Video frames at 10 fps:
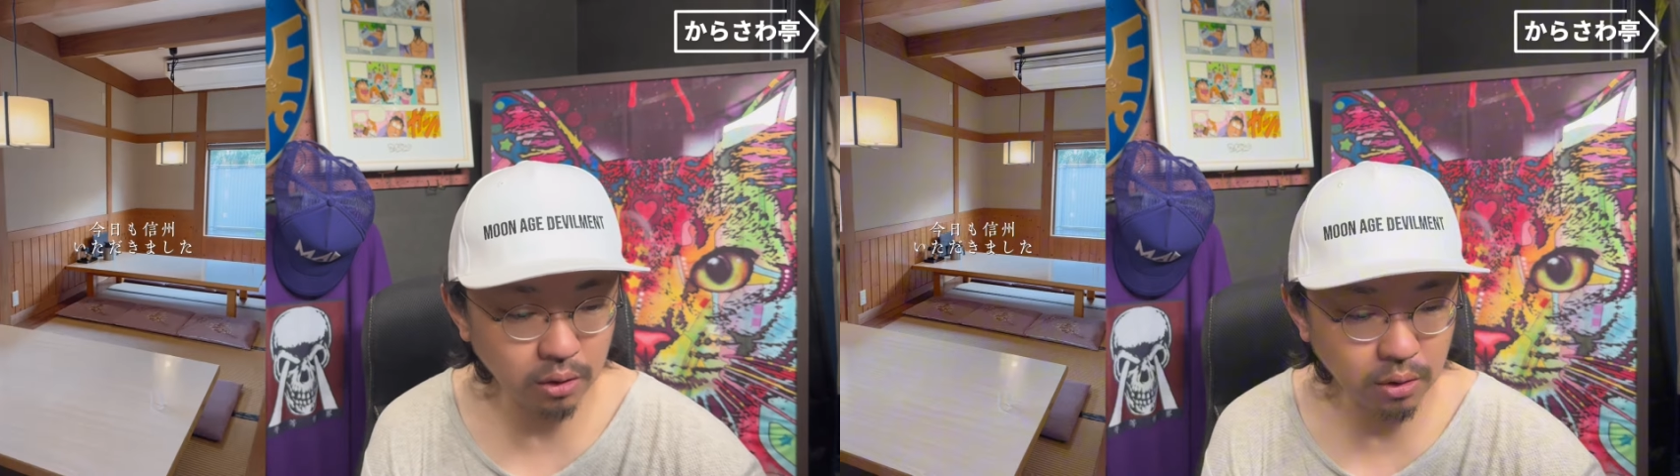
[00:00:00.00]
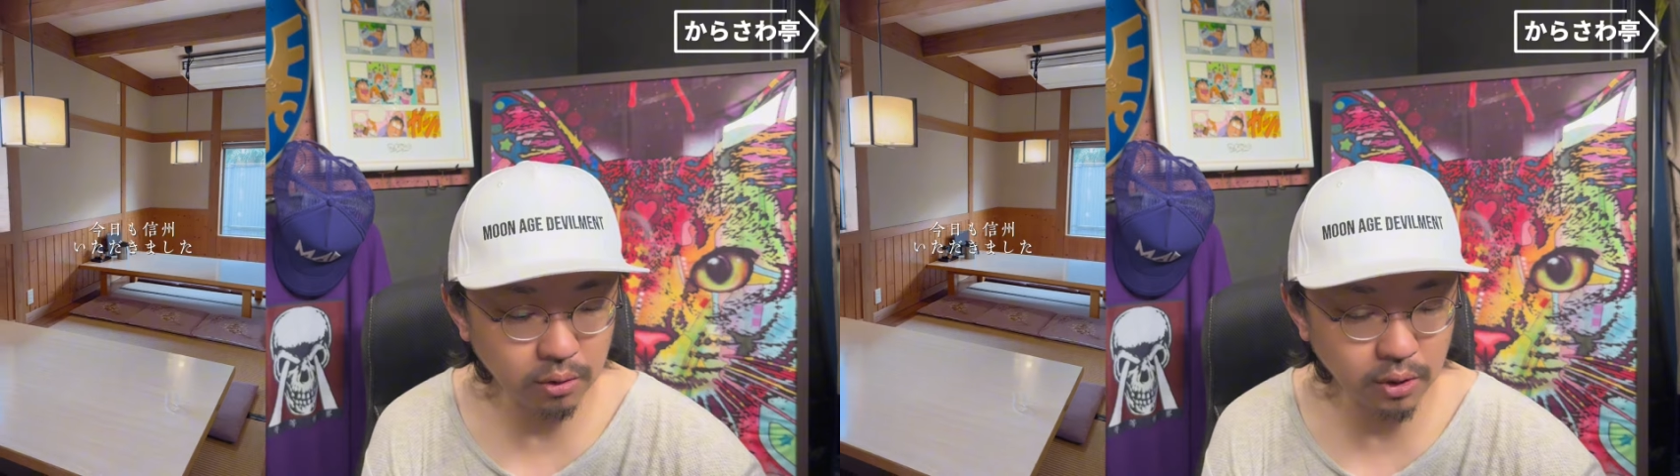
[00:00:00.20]

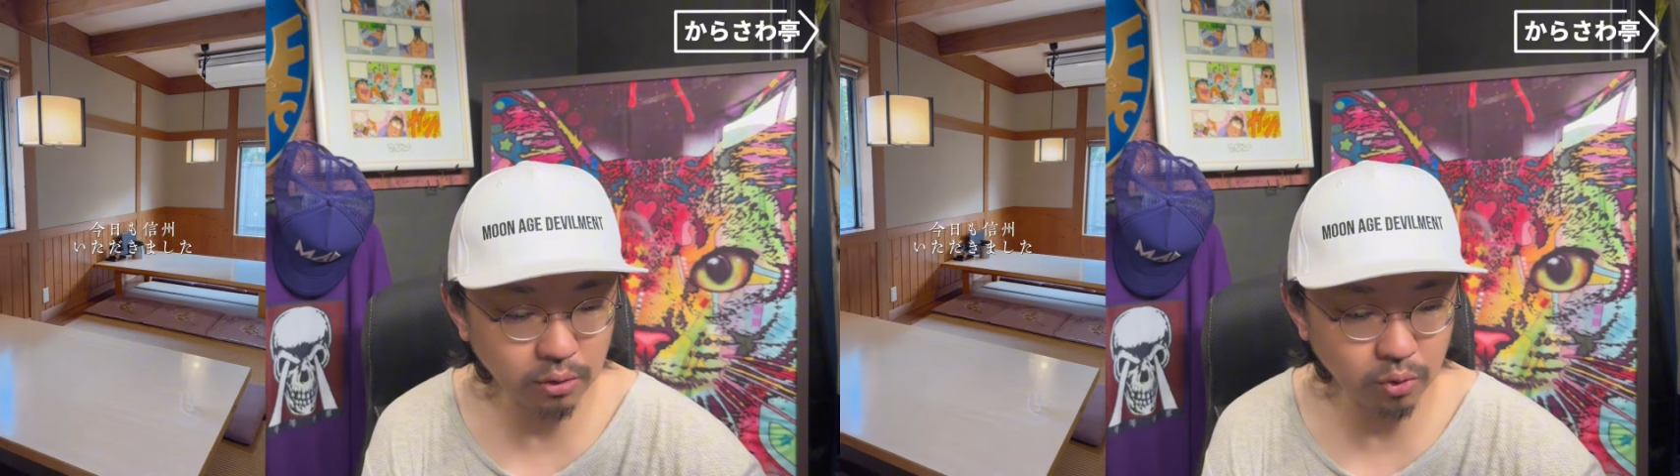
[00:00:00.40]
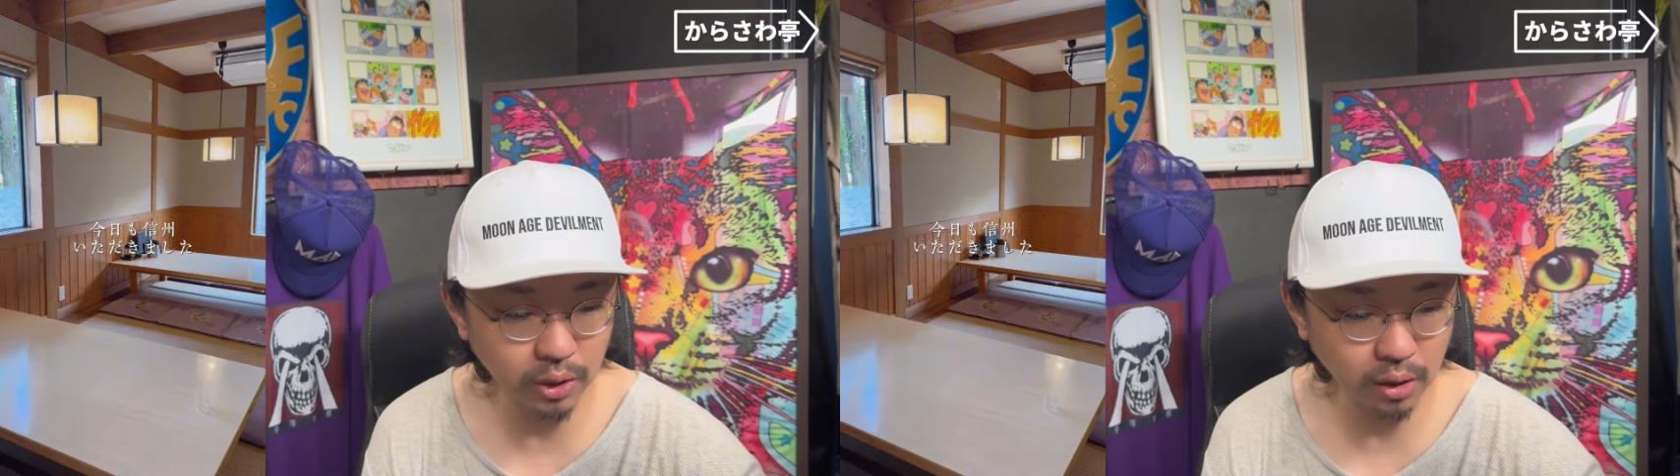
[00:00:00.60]
なんか
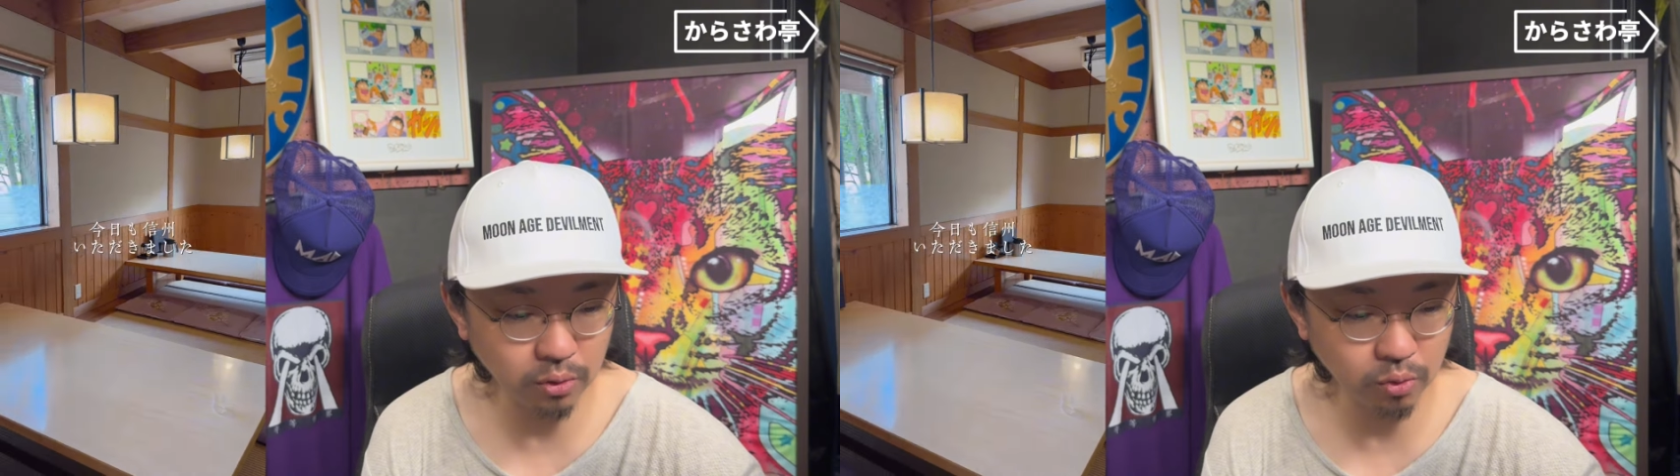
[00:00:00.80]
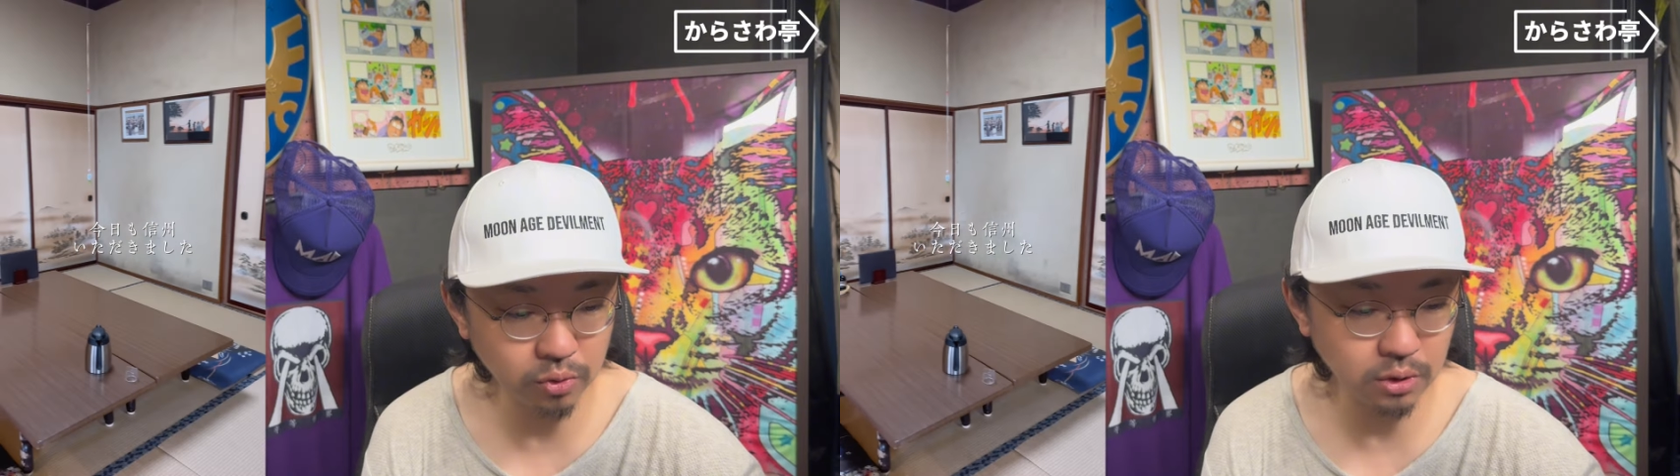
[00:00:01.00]
セットで
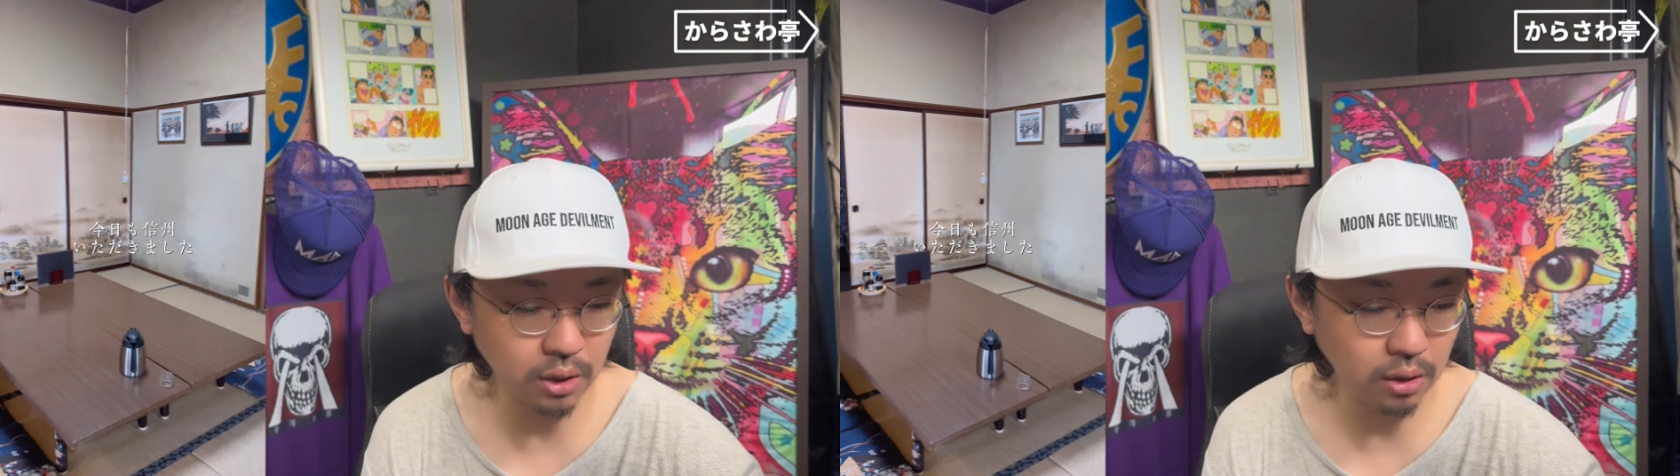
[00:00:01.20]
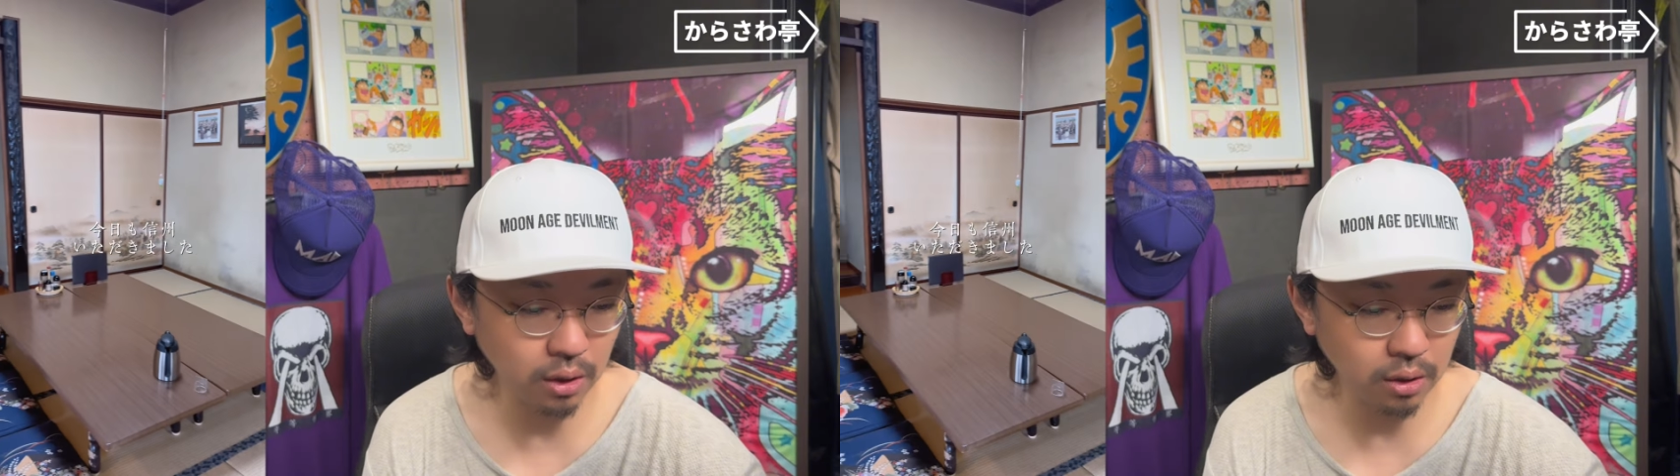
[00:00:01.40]
独自
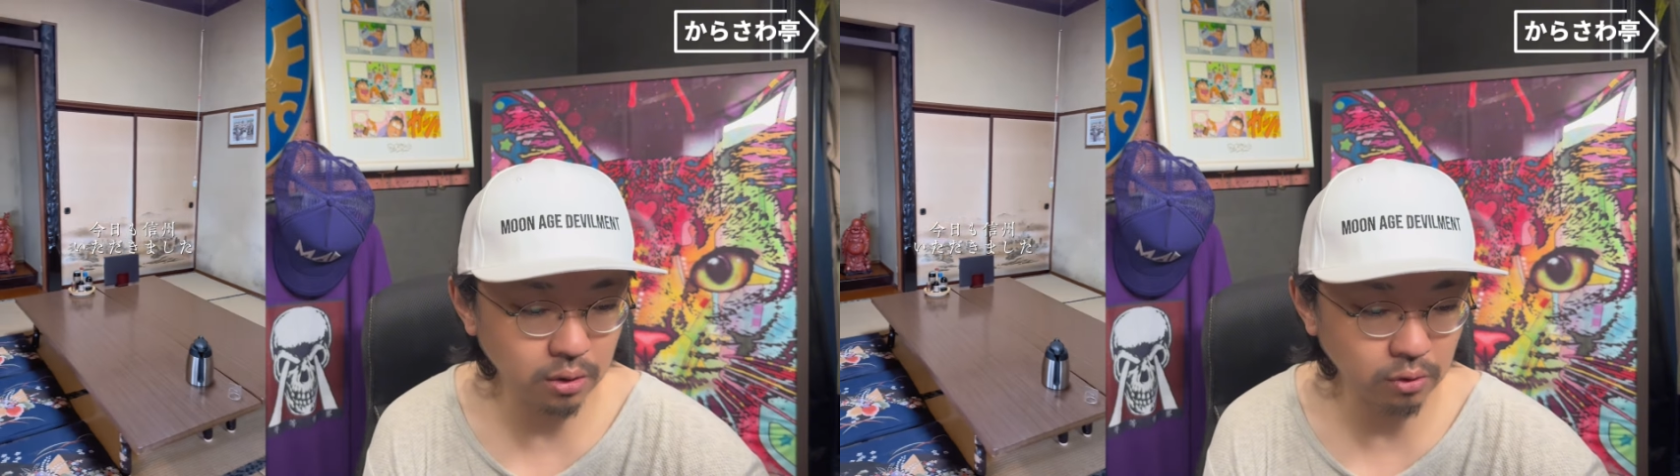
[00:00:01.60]
で